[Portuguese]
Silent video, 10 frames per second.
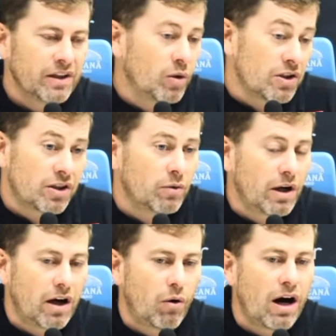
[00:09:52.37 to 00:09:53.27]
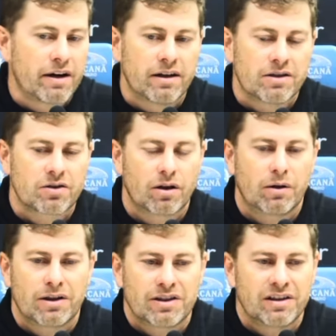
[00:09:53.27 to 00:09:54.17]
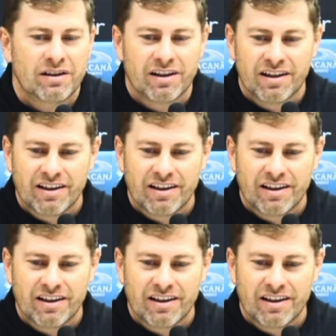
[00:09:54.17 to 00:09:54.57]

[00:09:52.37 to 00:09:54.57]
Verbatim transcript: E eu acho que não é o Ryan só. Eu acho que